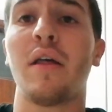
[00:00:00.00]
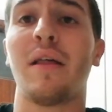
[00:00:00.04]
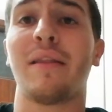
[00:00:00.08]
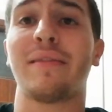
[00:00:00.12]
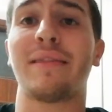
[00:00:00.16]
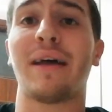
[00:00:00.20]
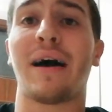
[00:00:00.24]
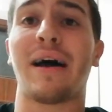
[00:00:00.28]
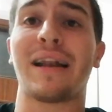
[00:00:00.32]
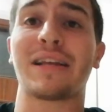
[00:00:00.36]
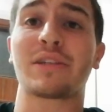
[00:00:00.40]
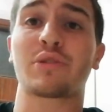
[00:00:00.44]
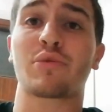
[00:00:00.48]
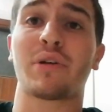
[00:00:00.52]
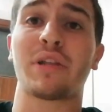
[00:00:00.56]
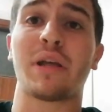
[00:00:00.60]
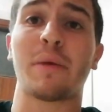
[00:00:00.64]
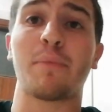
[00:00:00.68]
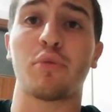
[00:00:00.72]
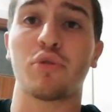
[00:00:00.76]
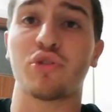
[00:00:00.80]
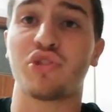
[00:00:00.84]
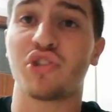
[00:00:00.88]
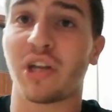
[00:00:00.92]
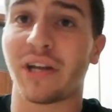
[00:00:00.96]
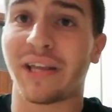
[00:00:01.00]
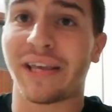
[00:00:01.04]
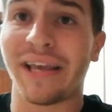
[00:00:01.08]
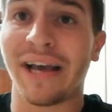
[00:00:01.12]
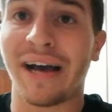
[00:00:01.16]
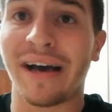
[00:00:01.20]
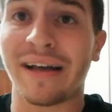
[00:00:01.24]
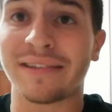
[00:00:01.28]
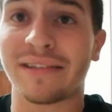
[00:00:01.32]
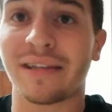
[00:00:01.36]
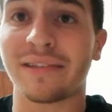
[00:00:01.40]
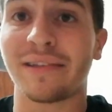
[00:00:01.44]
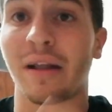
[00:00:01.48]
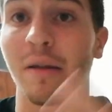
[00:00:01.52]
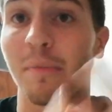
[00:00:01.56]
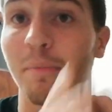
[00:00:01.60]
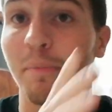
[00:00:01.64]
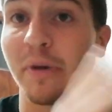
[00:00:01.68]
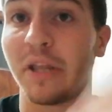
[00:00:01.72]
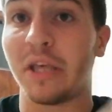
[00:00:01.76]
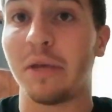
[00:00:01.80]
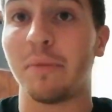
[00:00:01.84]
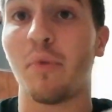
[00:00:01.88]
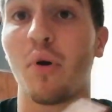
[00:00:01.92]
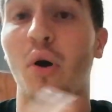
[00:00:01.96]
dalla squadra bruciarchiata dal
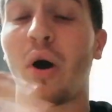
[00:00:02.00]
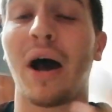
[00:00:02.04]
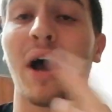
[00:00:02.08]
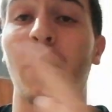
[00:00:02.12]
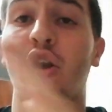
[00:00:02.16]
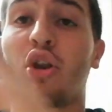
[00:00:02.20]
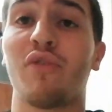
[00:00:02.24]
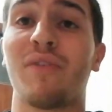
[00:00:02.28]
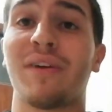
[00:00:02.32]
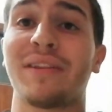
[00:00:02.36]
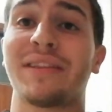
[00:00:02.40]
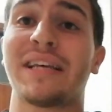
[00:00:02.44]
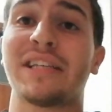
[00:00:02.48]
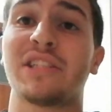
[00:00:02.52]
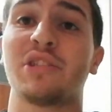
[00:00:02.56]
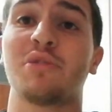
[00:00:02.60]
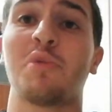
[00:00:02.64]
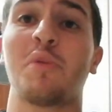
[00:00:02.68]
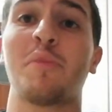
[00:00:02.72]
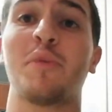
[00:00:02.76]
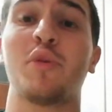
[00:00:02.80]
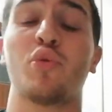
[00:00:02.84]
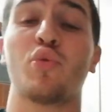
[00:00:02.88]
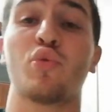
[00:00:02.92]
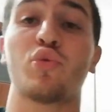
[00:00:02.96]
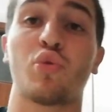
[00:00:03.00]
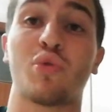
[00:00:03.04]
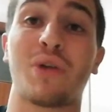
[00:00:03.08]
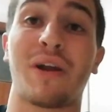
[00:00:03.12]
primo al novantesimo minuto,